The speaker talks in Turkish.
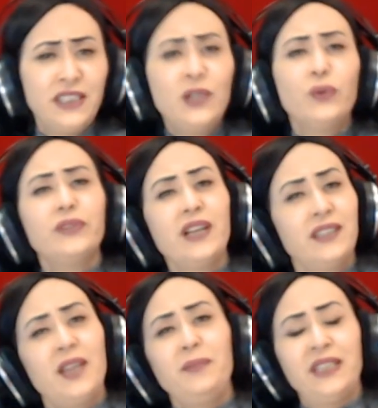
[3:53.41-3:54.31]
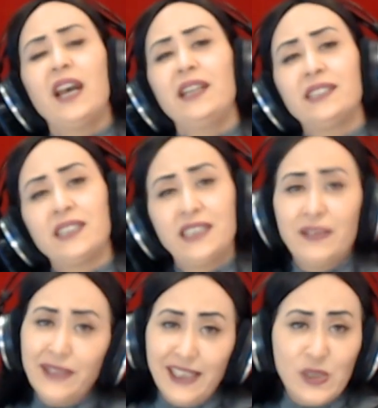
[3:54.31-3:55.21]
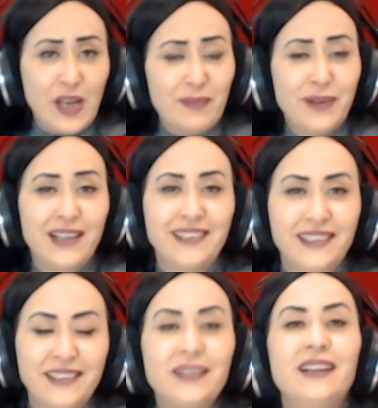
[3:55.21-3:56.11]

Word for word: Yine onlardan bir tanesi sevgili Can Bağları.